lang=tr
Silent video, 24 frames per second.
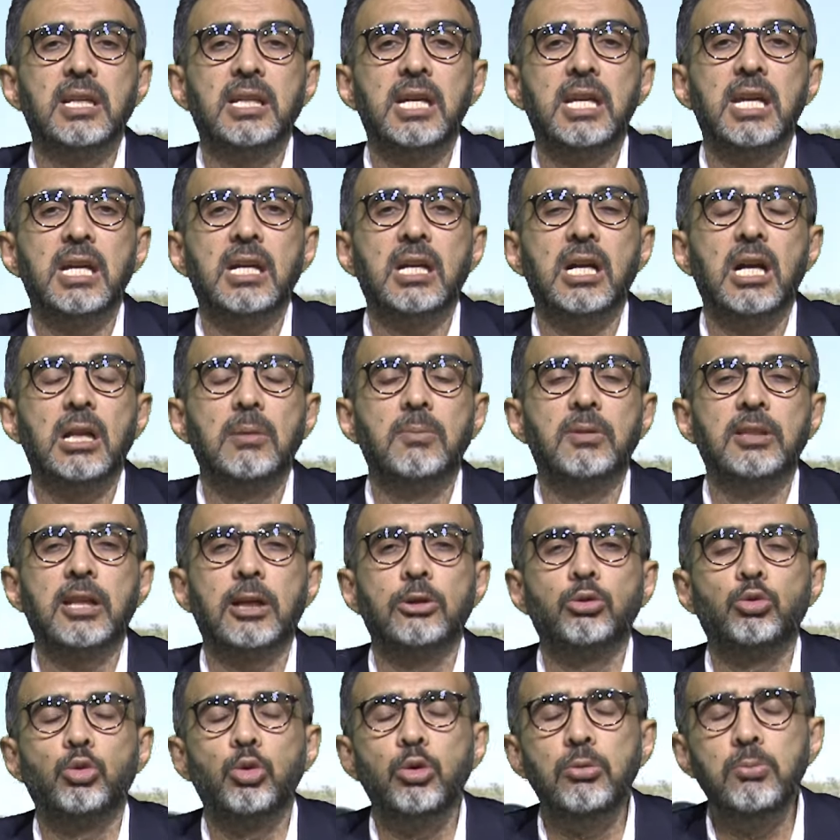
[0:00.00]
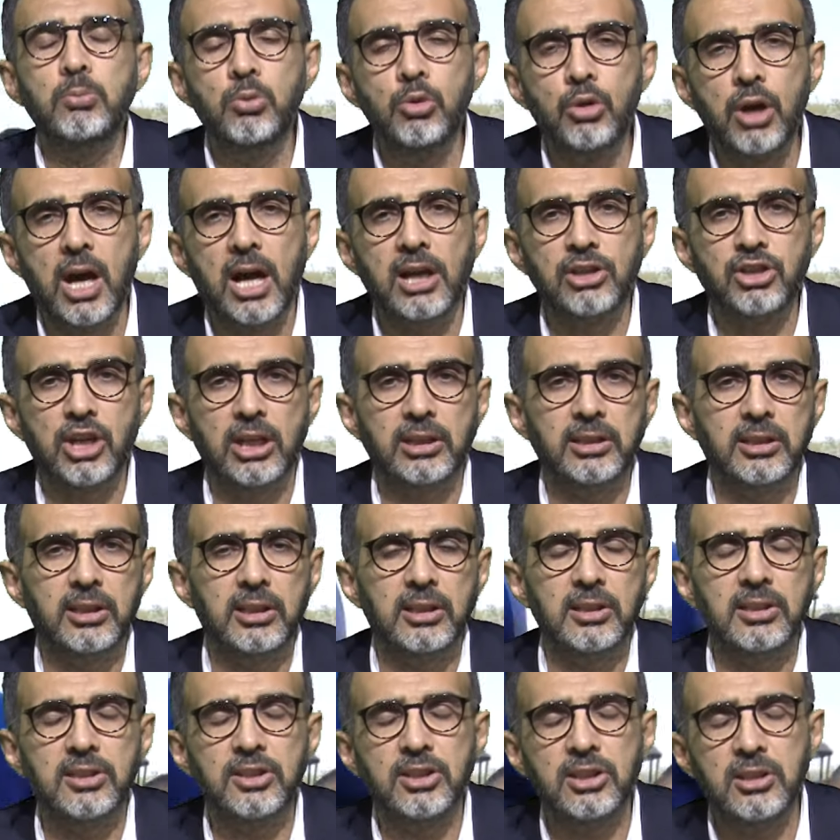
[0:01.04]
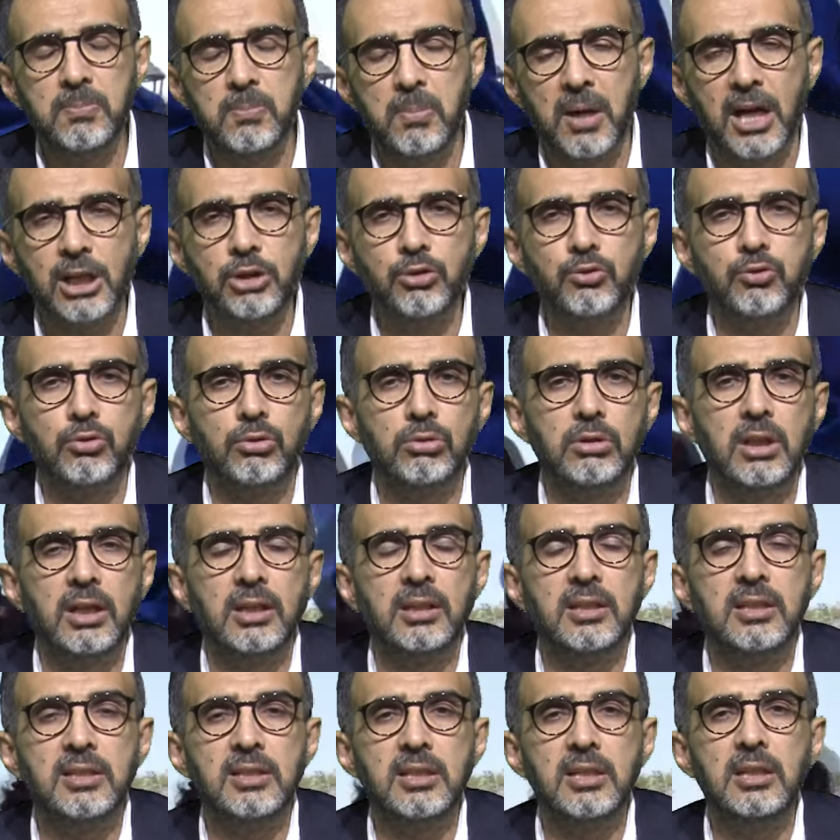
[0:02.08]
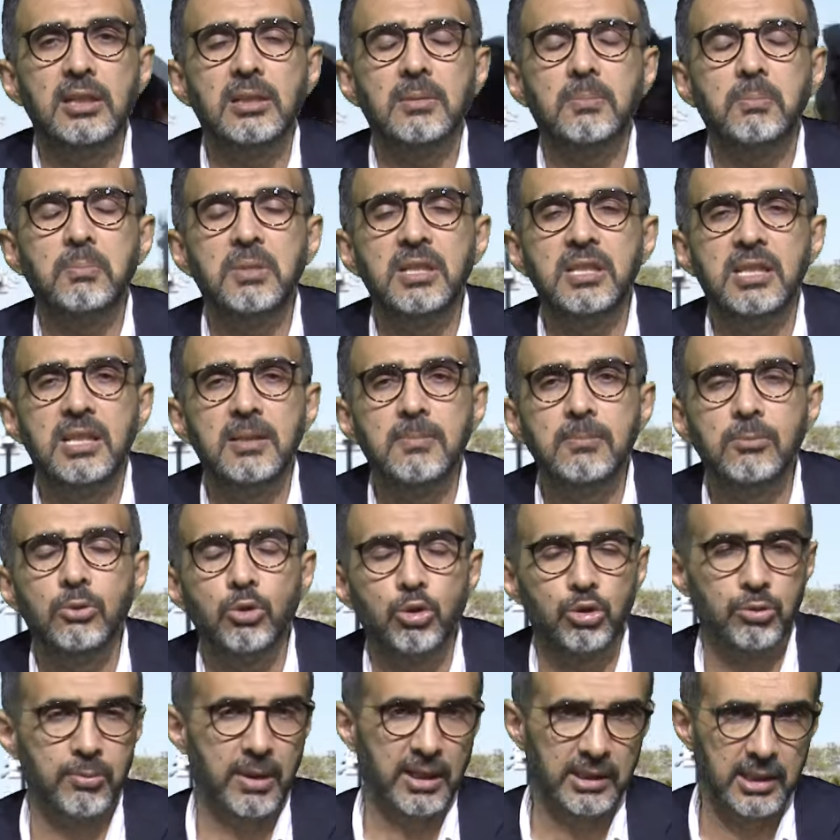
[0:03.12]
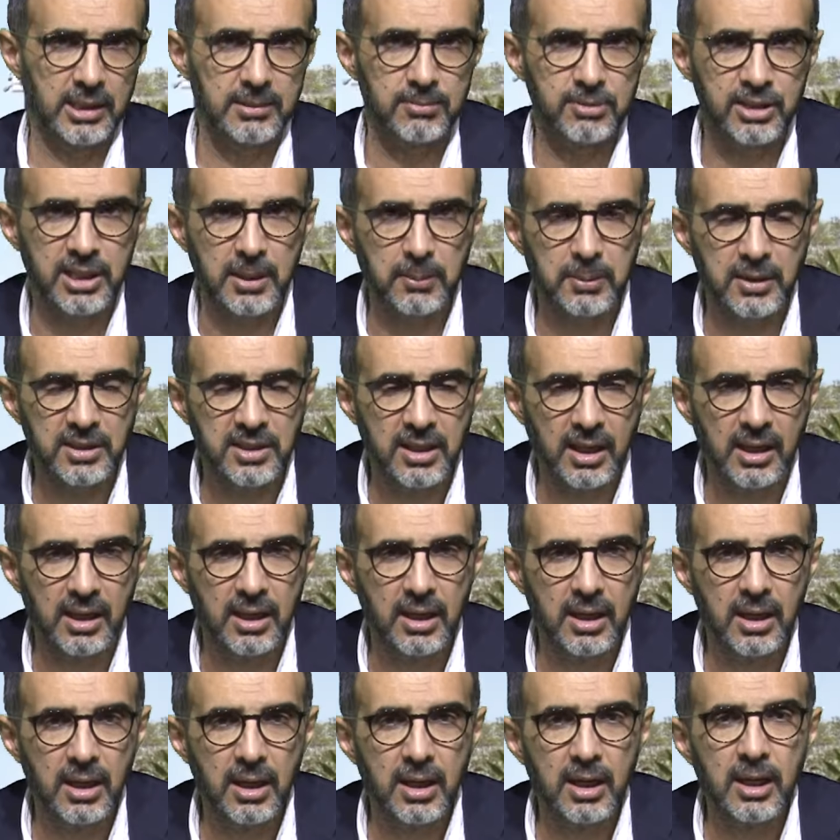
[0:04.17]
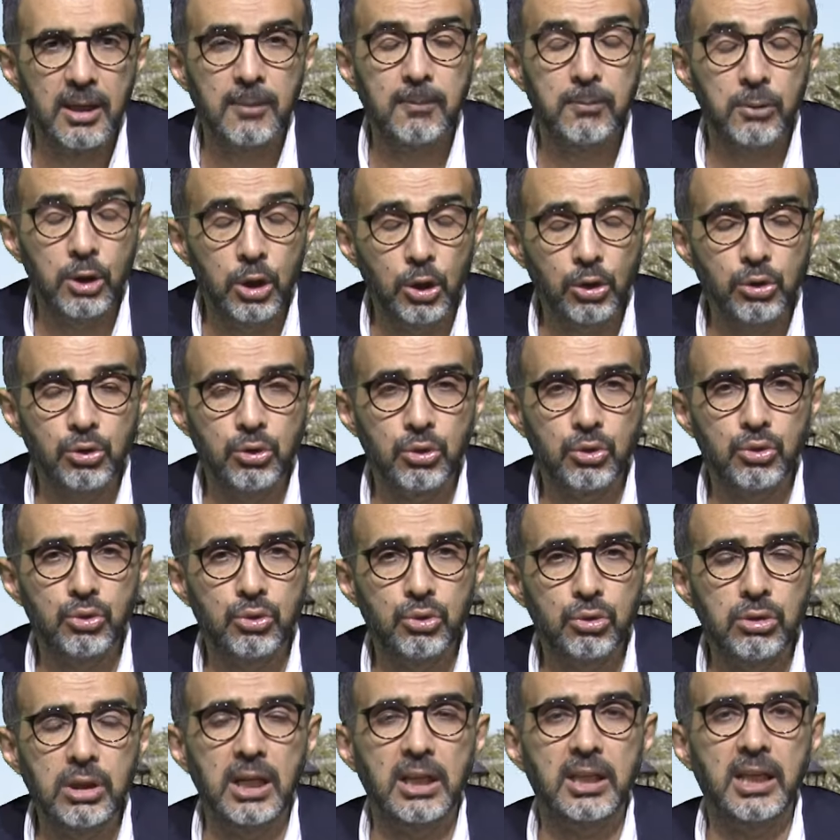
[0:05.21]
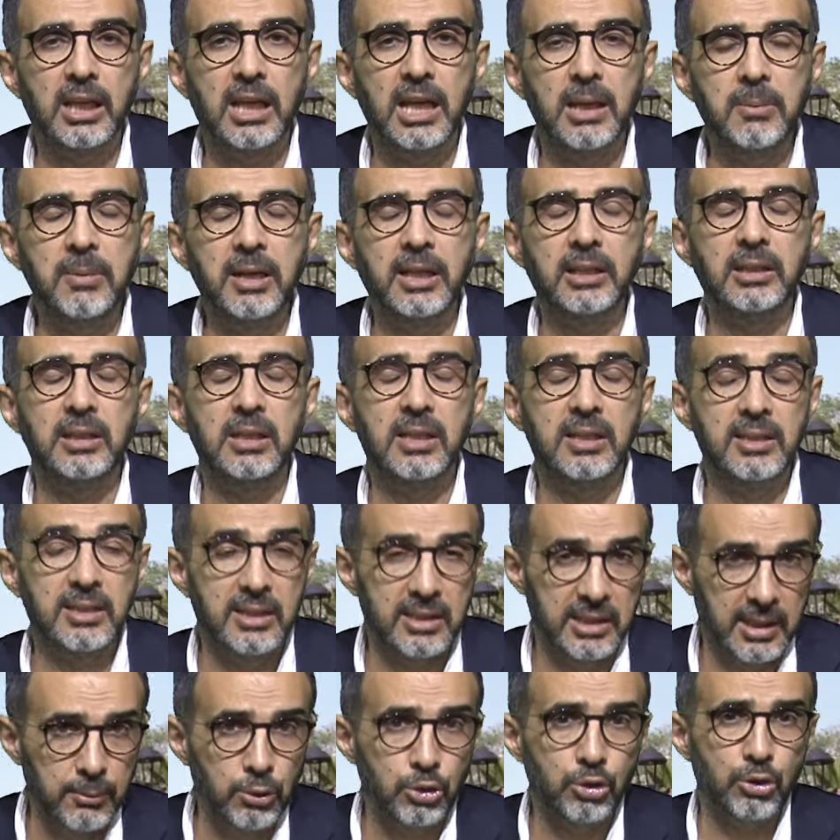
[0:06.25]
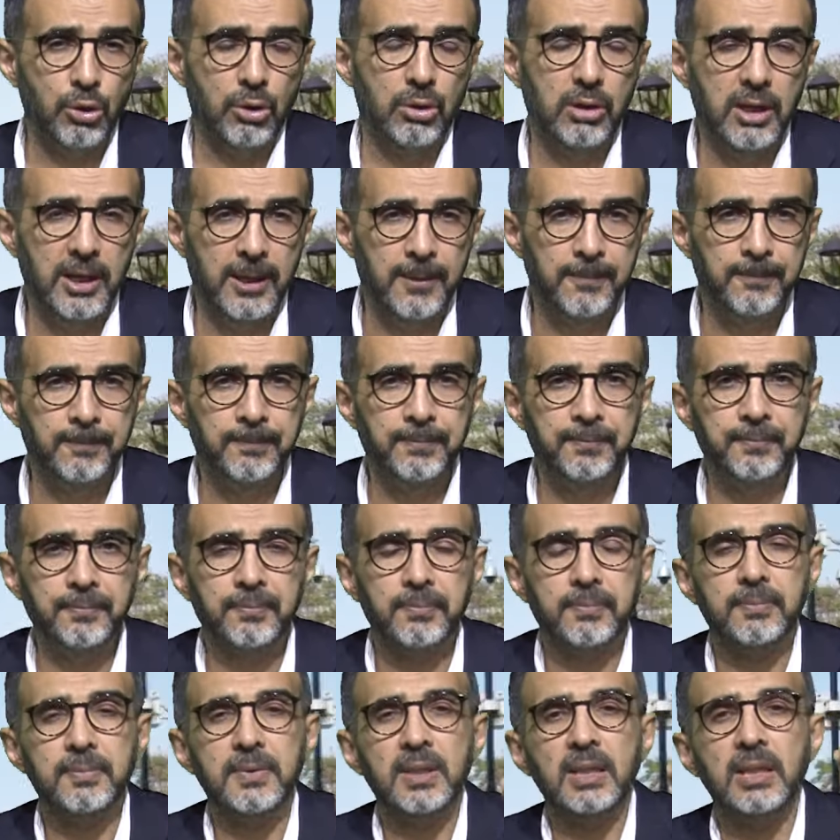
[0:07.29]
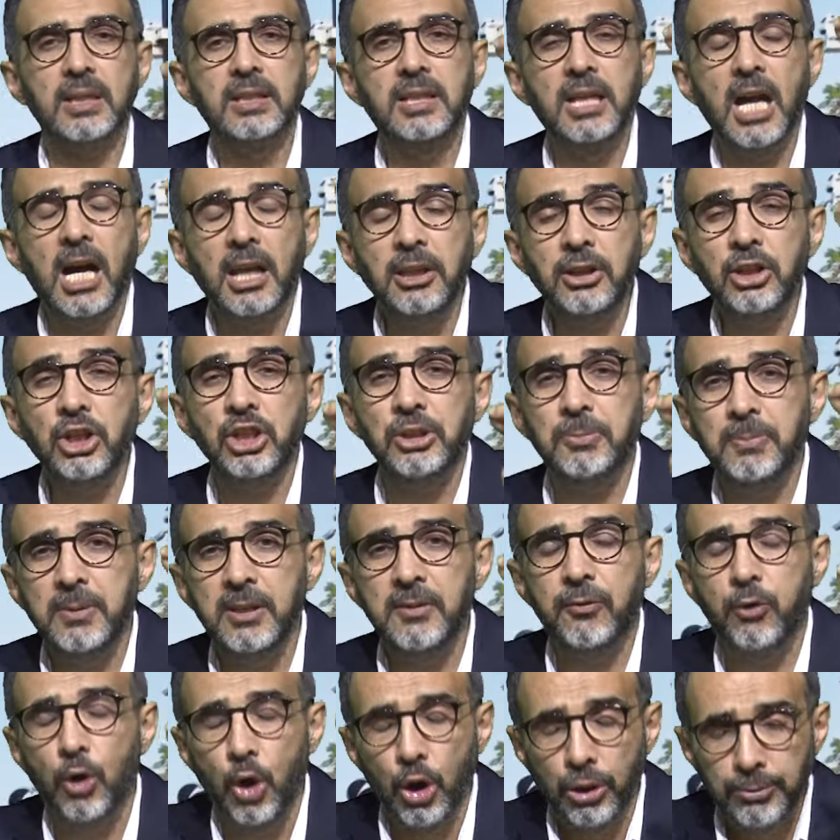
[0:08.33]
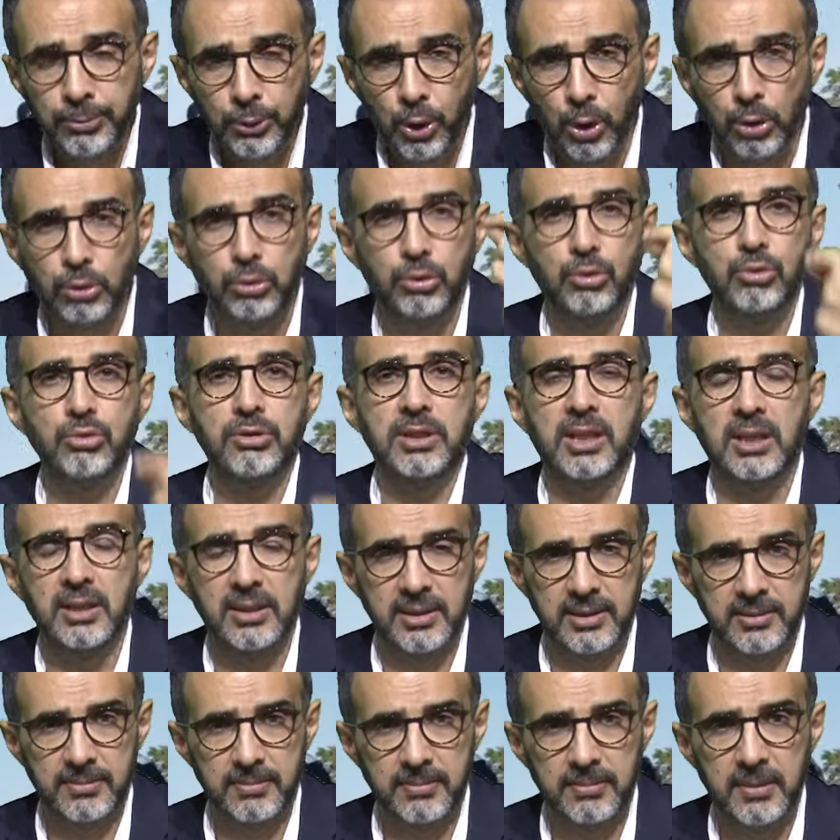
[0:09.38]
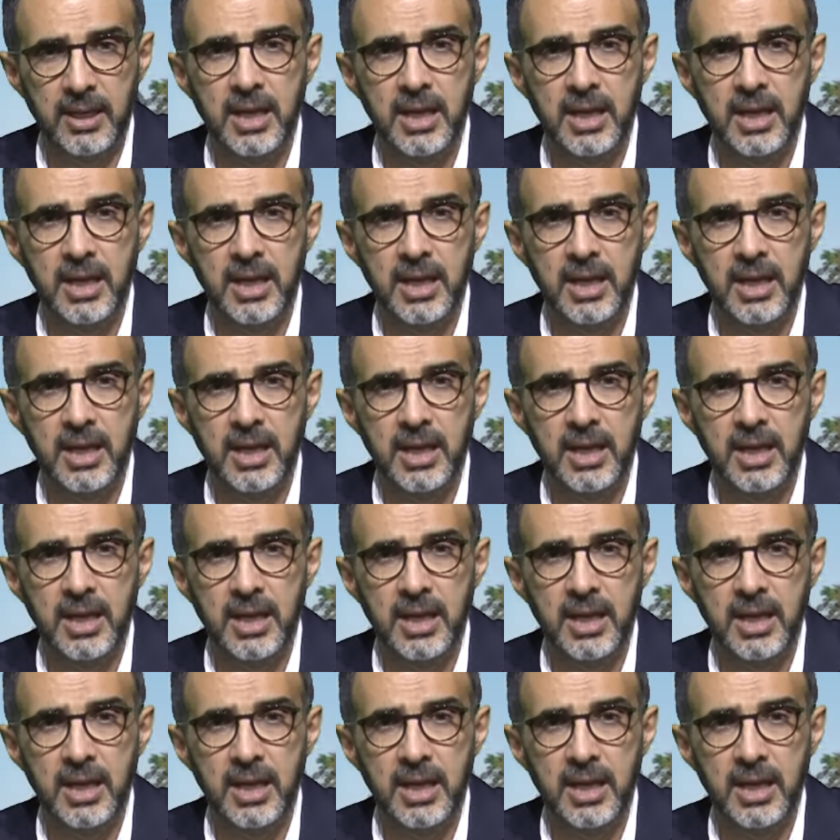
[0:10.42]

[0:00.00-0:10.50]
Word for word: gerek kalmadan tüm müracaatlarınızı, başvurularınızı bizim uzmanlarımız yapacak. Biliyorsunuz Türkiye'deki emeklilik sistemi şöyle. Yanlış bir form doldurursanız,